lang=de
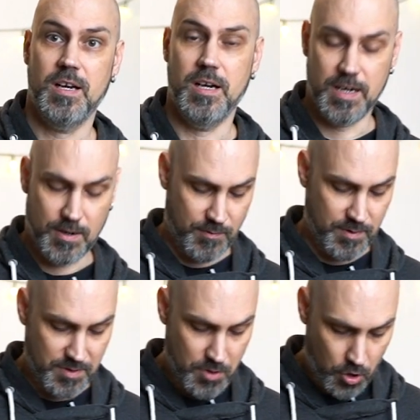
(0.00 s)
äh,
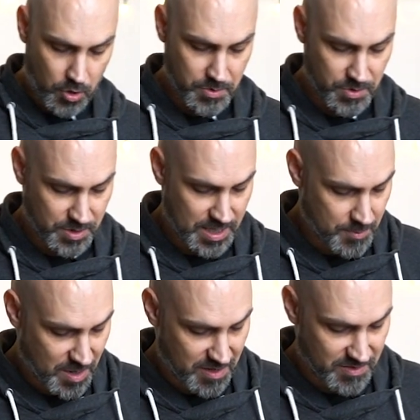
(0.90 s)
noch so ein
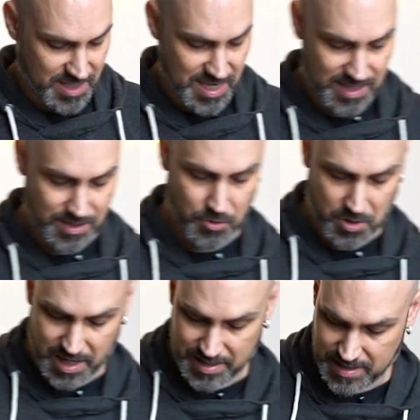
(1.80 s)
Thema, die hatte
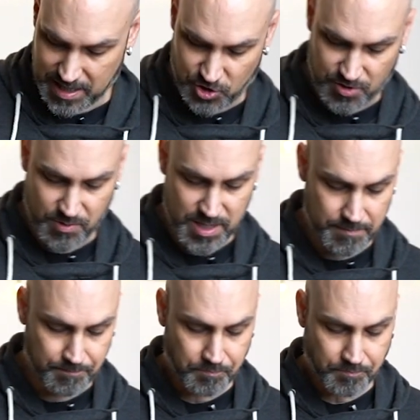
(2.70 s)
noch keinen
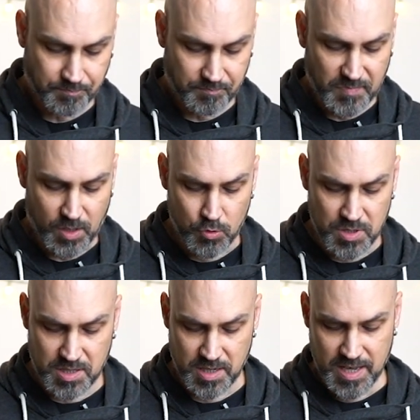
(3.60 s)
Touchscreen.
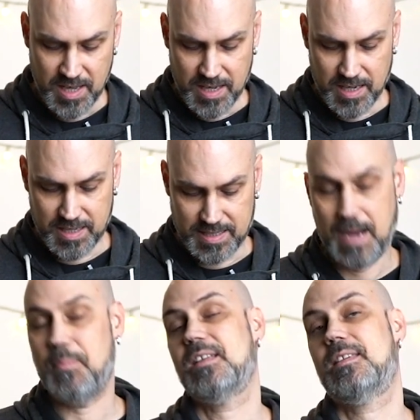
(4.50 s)
Und äh,
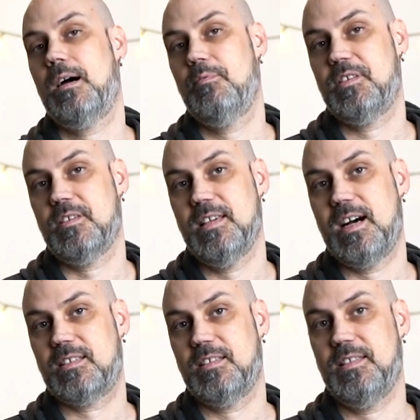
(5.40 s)
damals habe ich
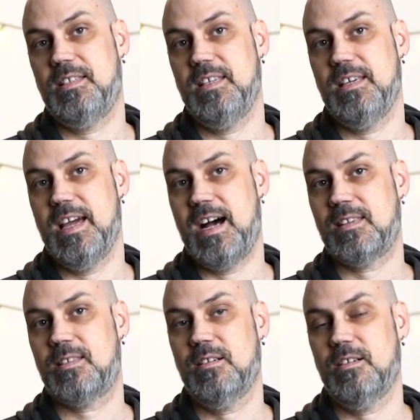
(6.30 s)
gesagt, die
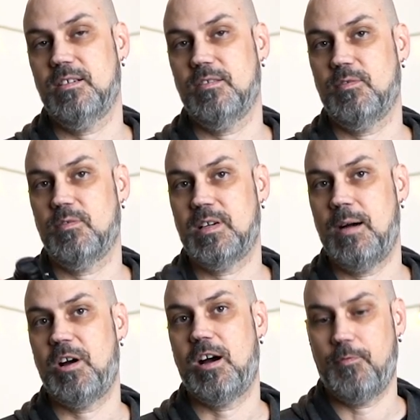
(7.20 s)
erste
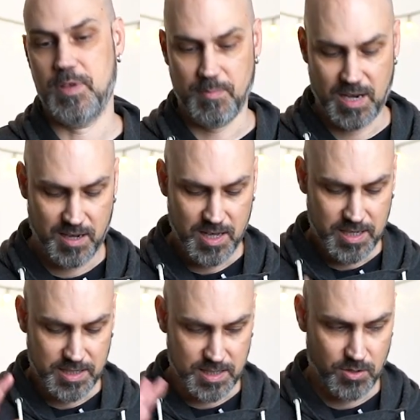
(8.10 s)
Kamerafirma,
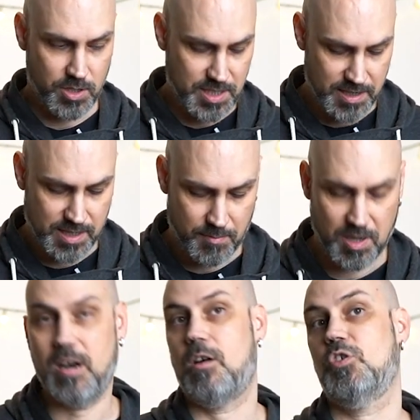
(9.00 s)
die solch eine
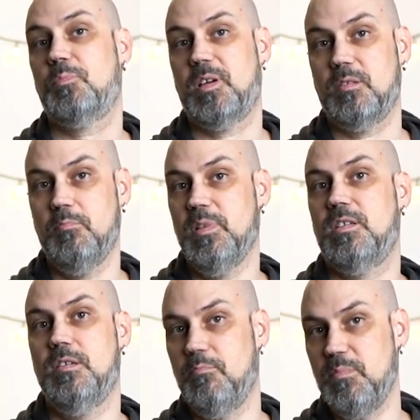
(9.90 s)
Kamera rausbringt
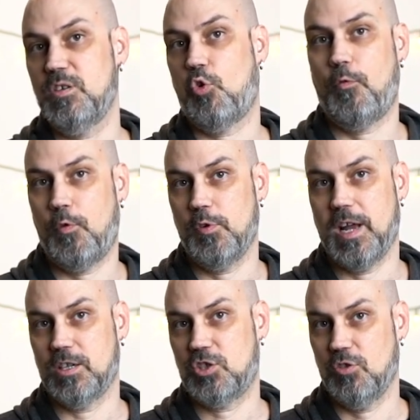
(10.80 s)
mit einem
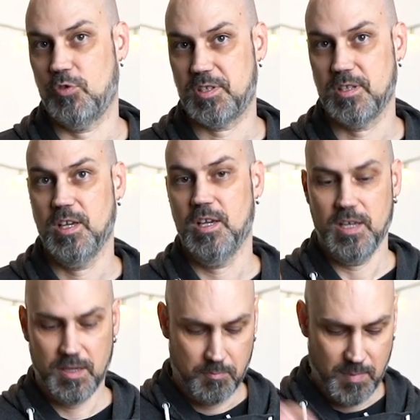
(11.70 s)
Mikrofonanschluss,
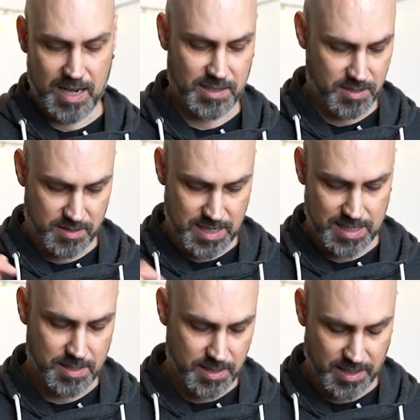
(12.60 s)
macht das